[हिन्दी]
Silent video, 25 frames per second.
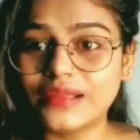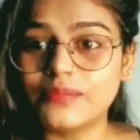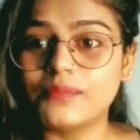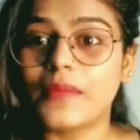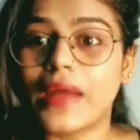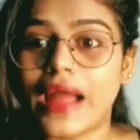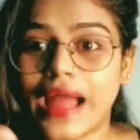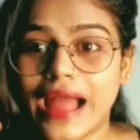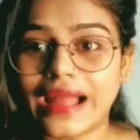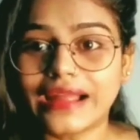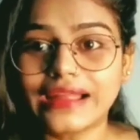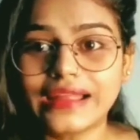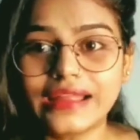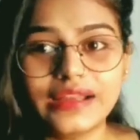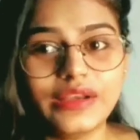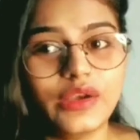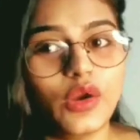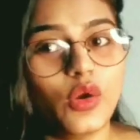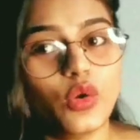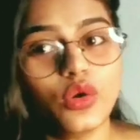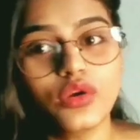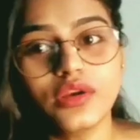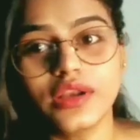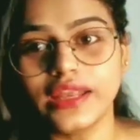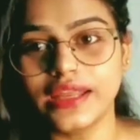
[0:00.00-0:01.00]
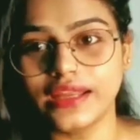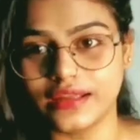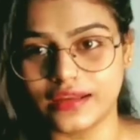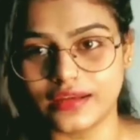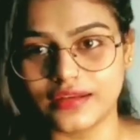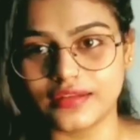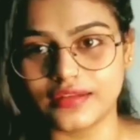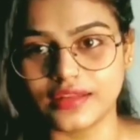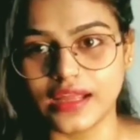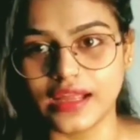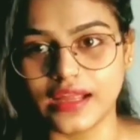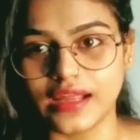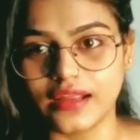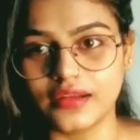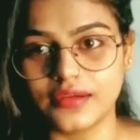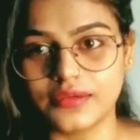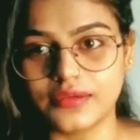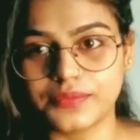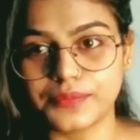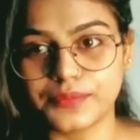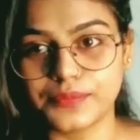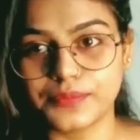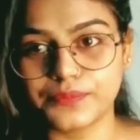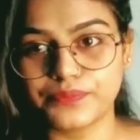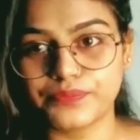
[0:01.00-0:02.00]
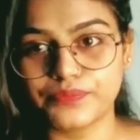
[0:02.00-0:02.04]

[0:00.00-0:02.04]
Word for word: एक बैग इग्नोर नहीं करता है